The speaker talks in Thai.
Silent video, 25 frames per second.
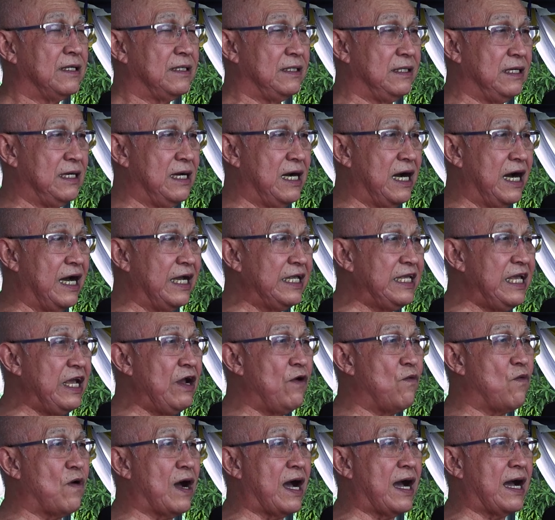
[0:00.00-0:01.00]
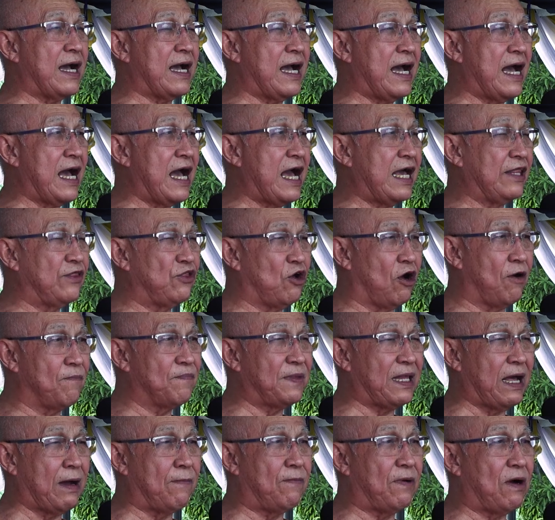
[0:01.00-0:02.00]
เหนือยิ่งกว่าการน้อม
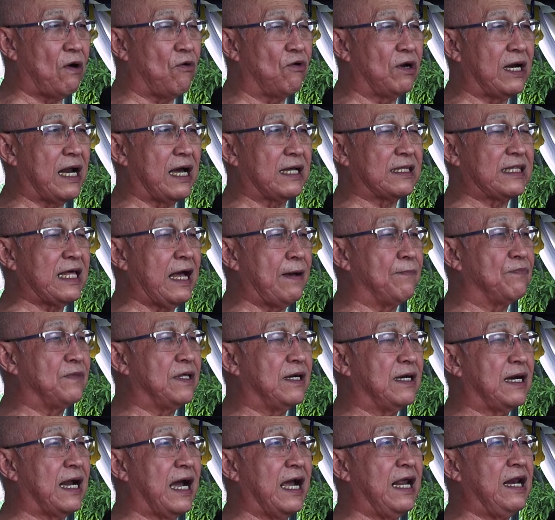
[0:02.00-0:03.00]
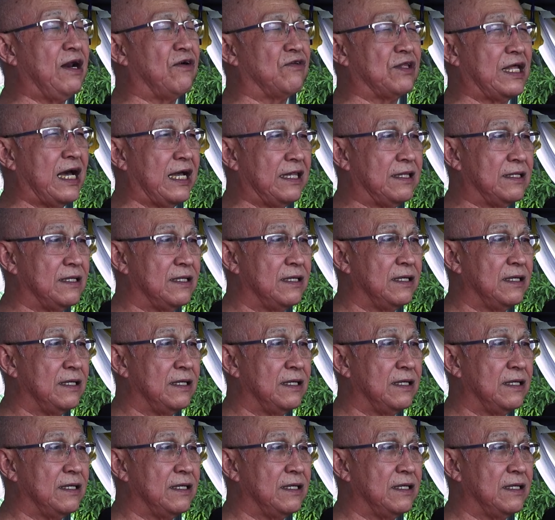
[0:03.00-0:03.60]
นำเอาหลักธรรมทั้งหลายเหล่านั้น